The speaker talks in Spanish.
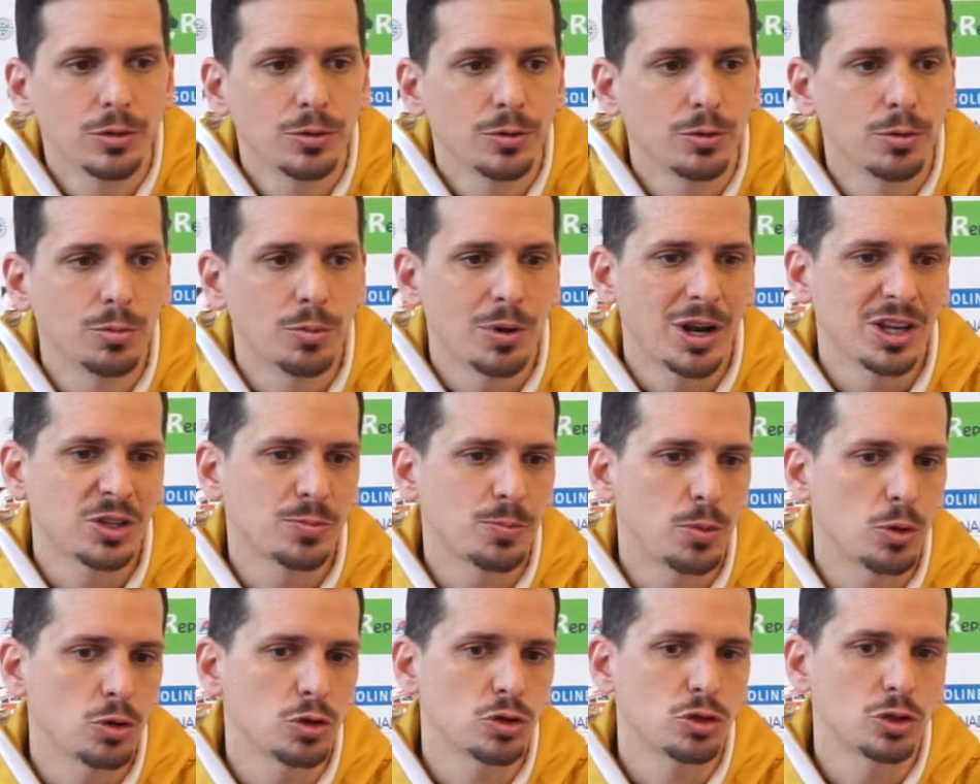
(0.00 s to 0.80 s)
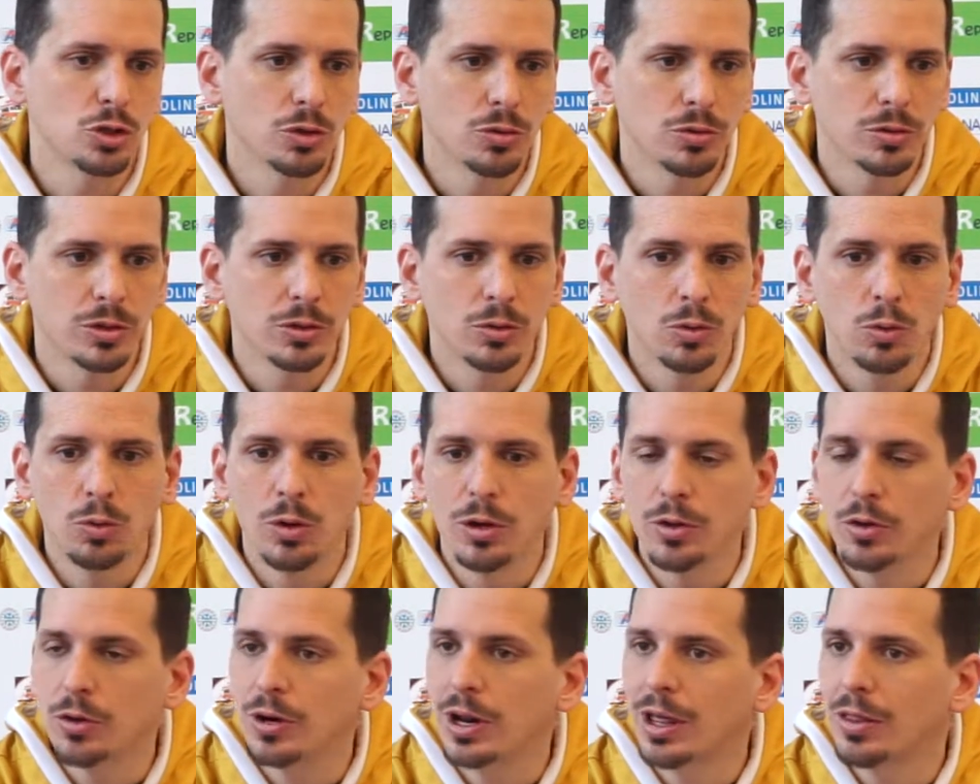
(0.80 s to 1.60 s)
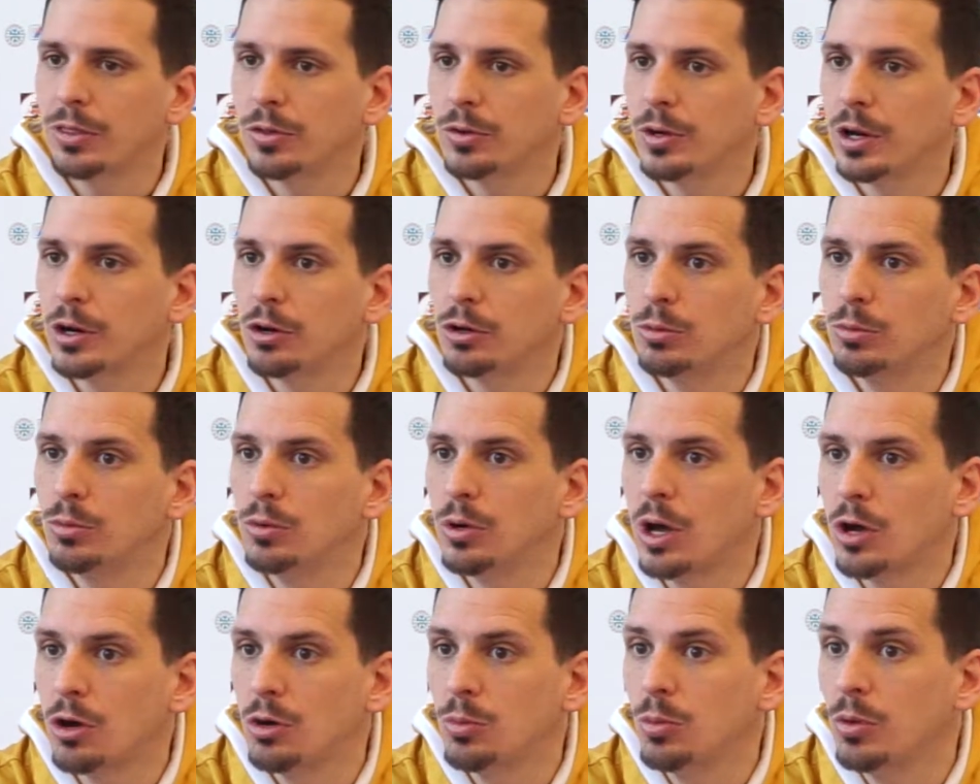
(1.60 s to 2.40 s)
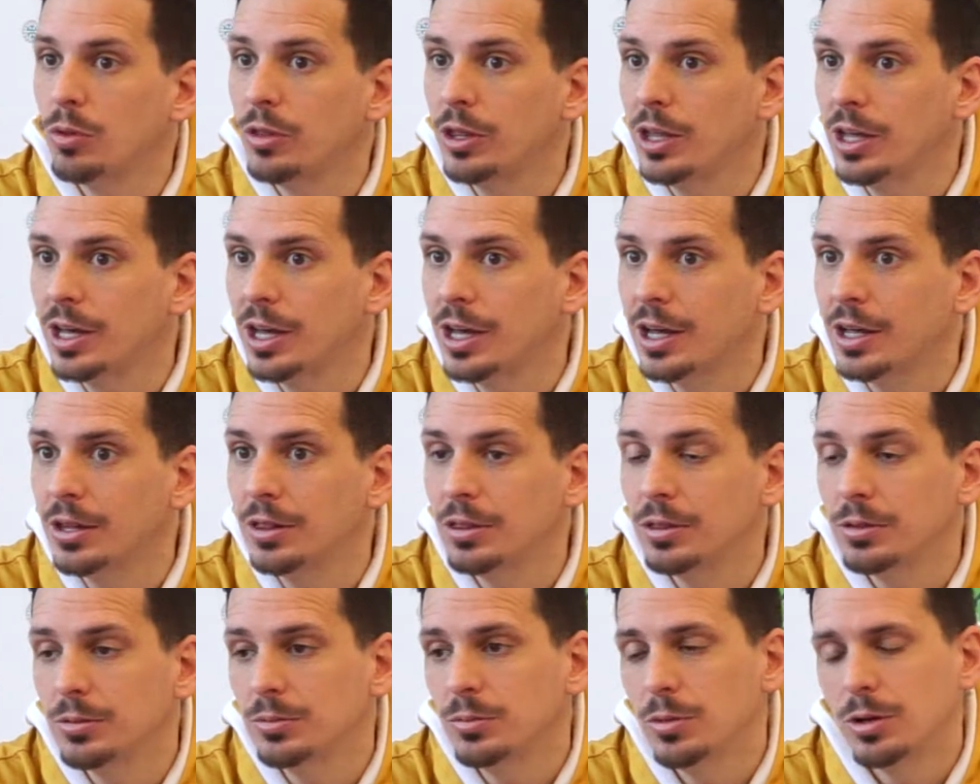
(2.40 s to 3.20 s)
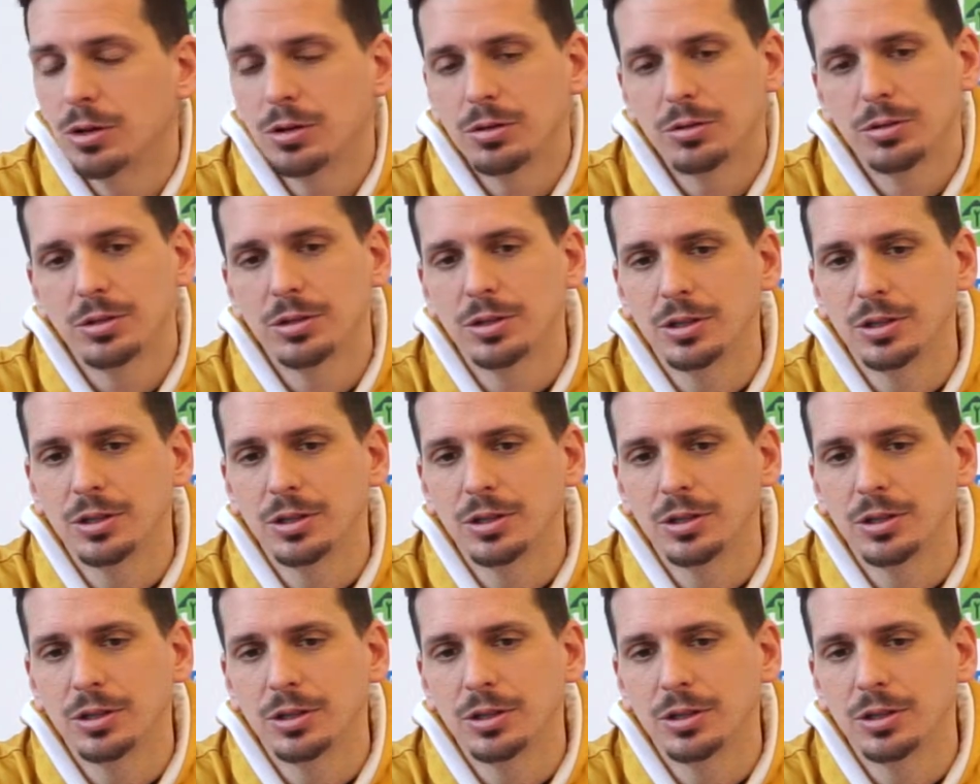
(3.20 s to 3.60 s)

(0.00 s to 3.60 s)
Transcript: como la explosión de un jugador nacional como Jacobo Díaz, bueno,